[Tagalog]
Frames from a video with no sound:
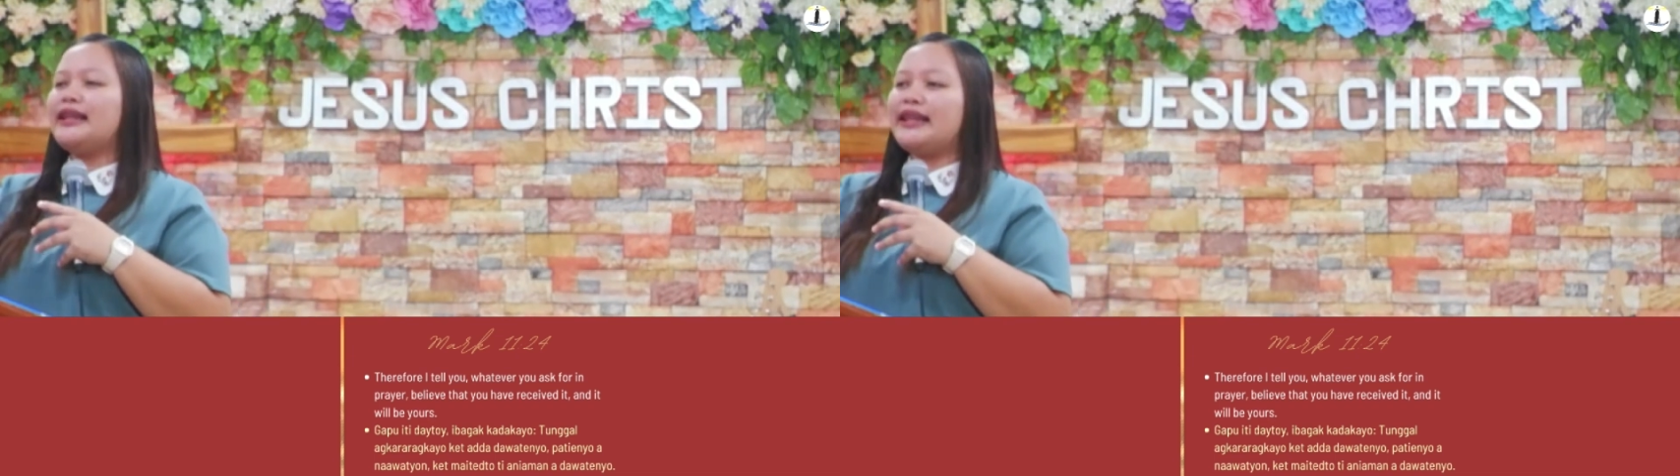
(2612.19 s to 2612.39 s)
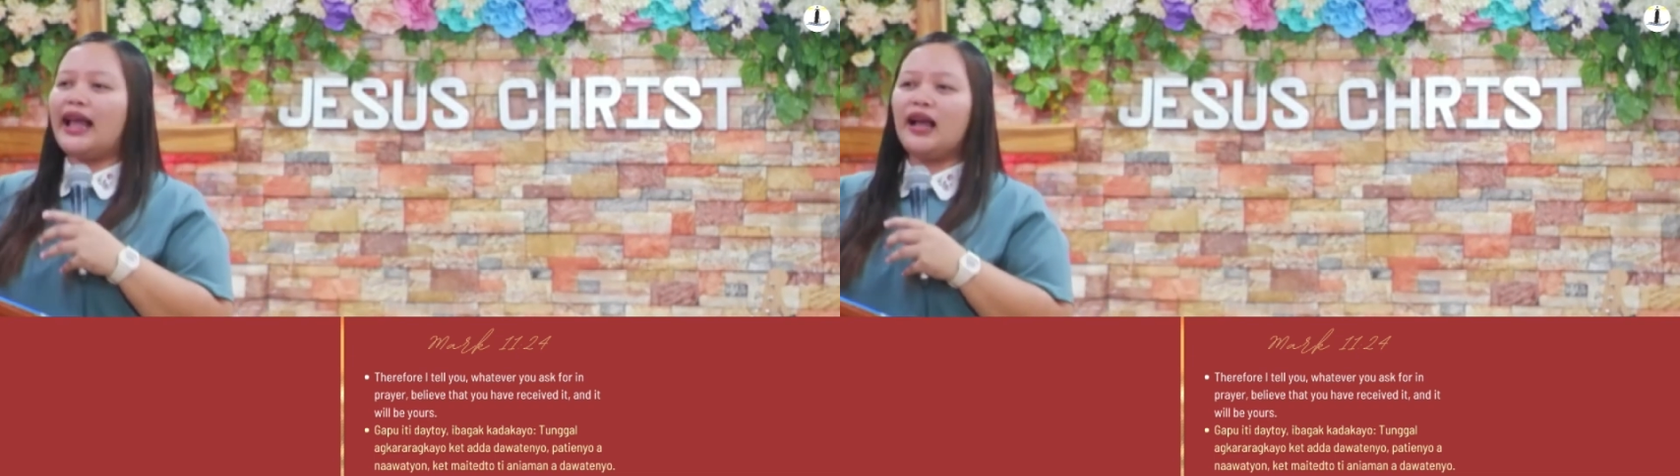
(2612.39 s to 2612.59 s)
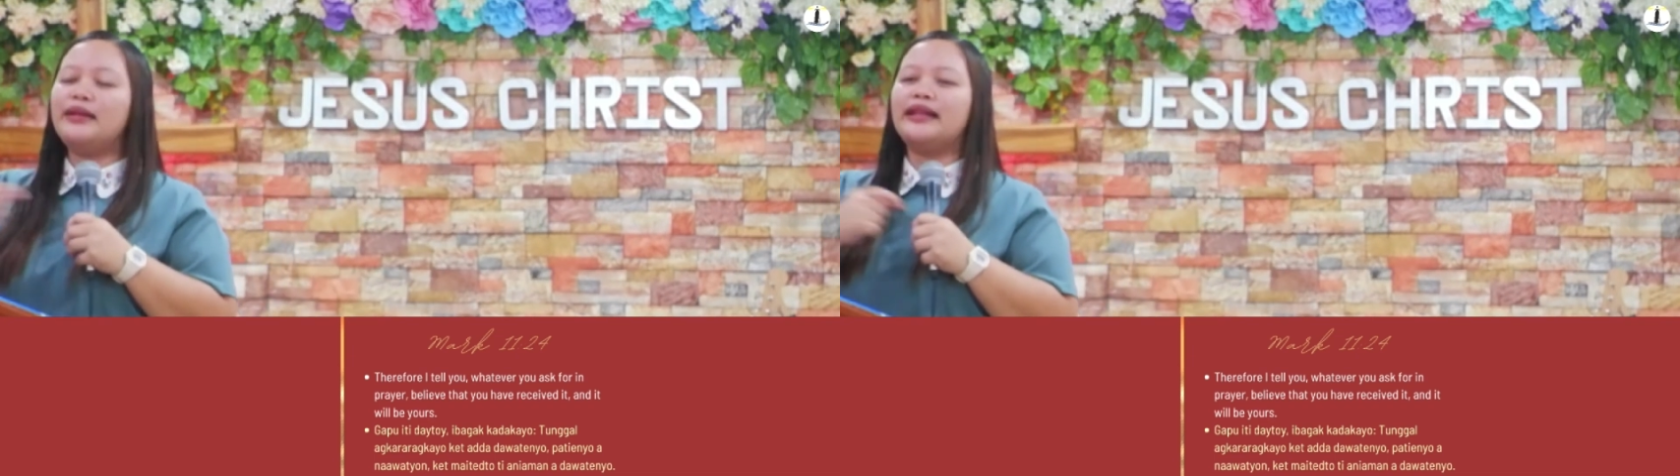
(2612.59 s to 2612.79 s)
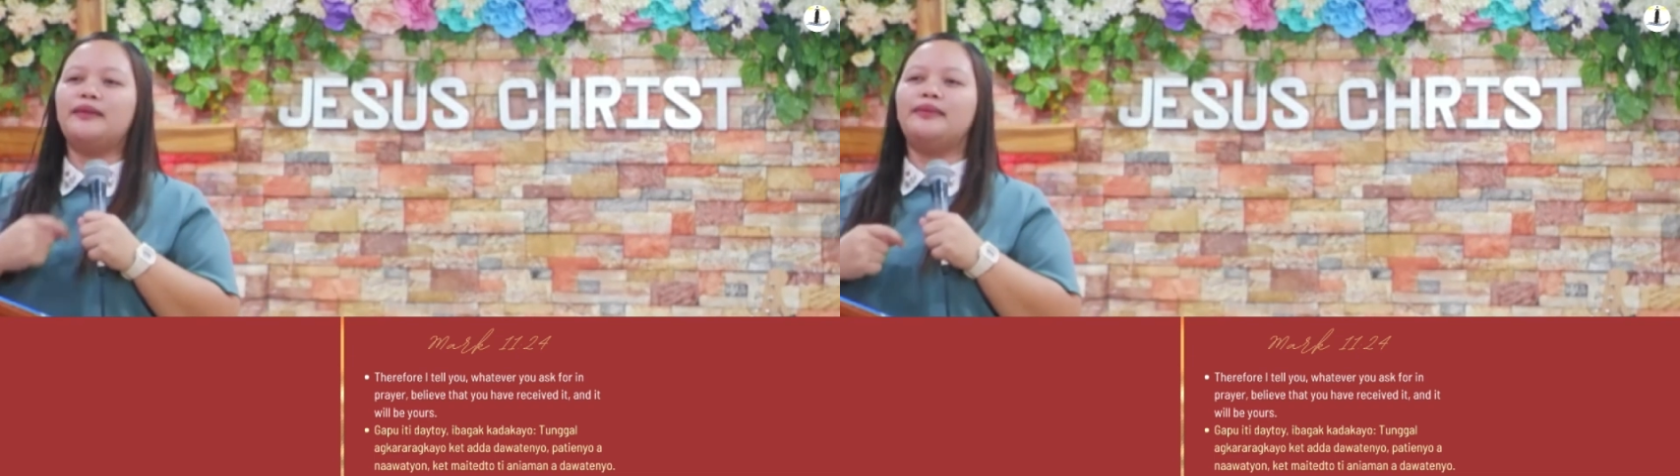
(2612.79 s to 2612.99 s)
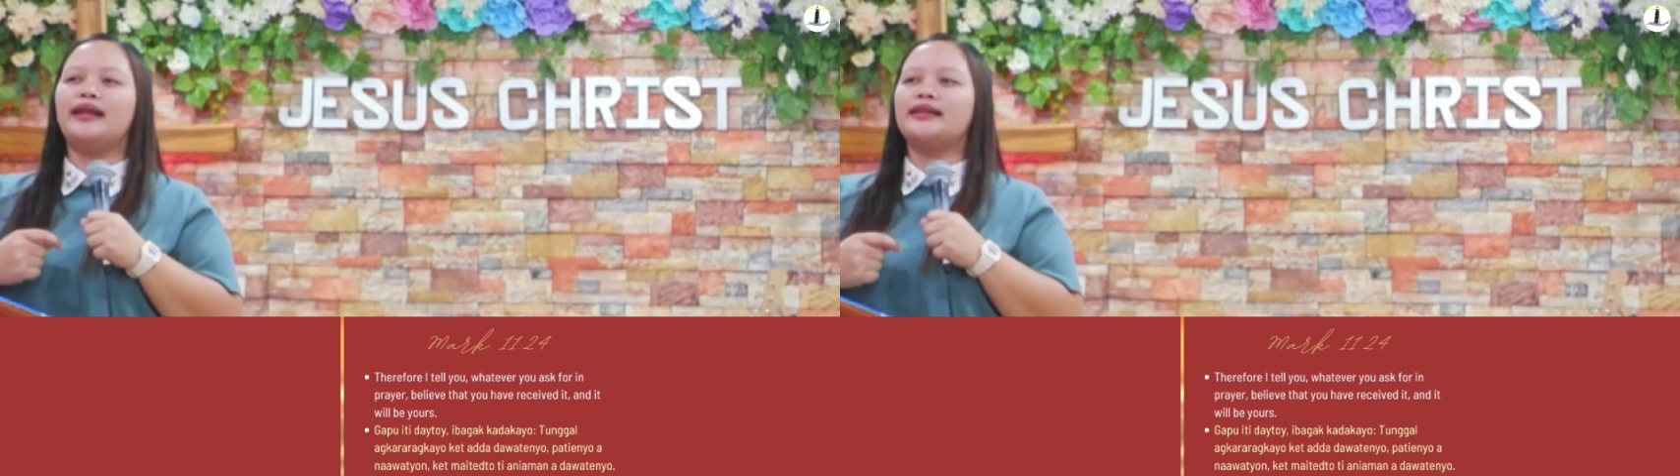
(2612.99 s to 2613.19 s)
iti amin
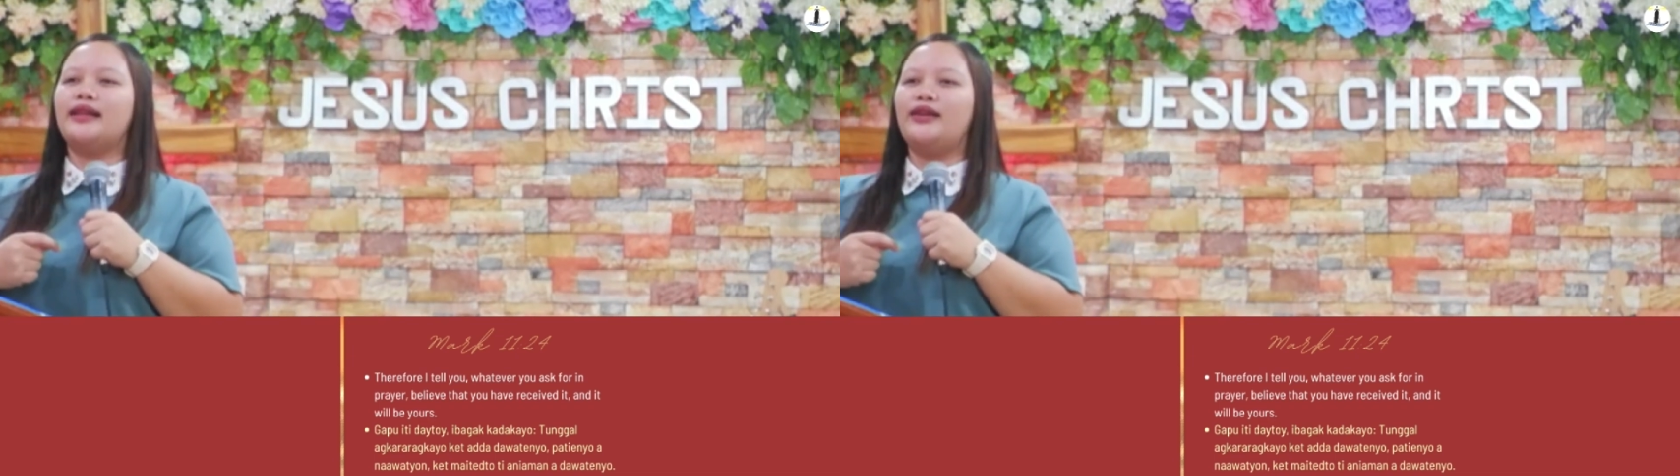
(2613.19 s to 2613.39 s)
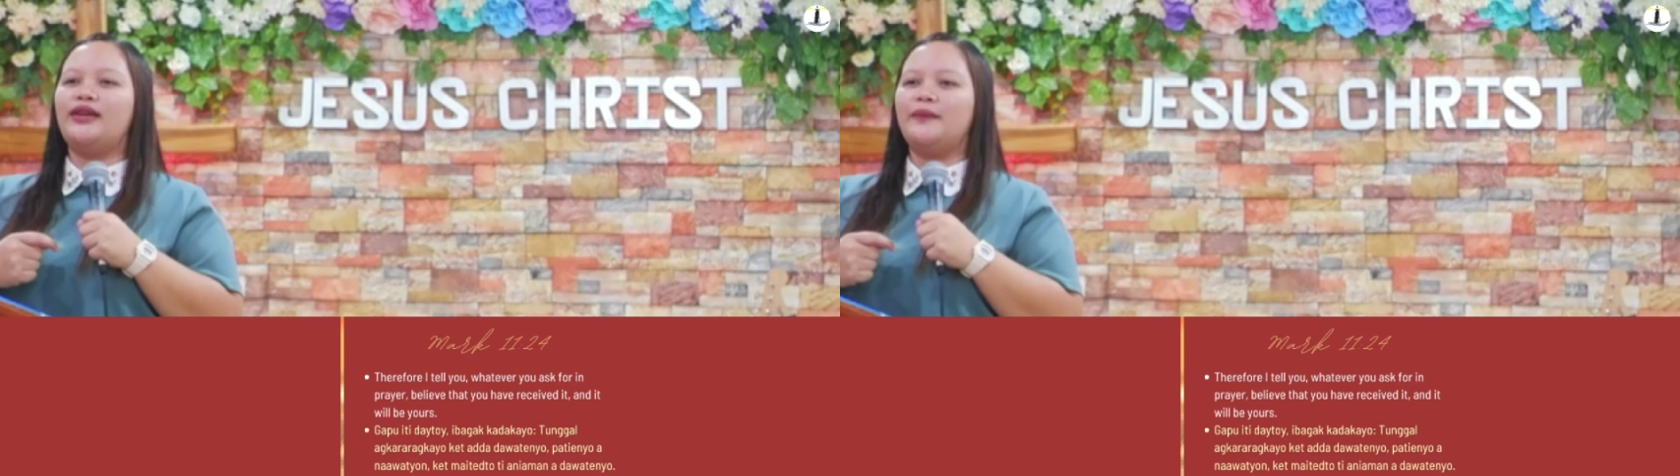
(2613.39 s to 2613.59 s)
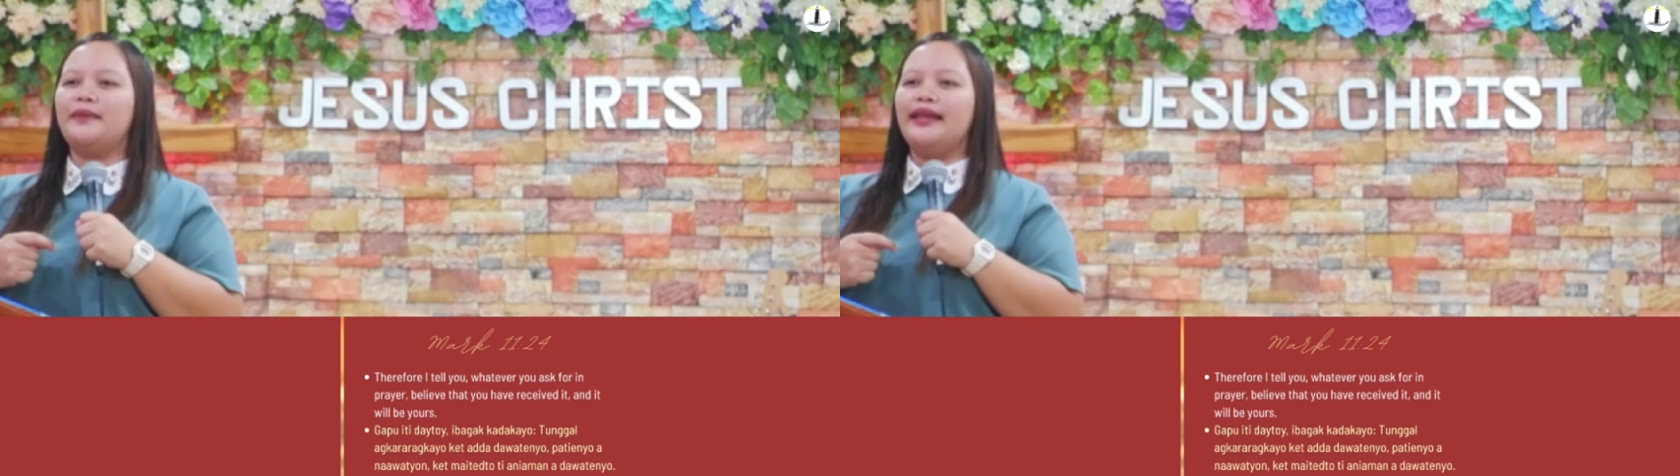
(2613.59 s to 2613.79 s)
iti biyag tayo.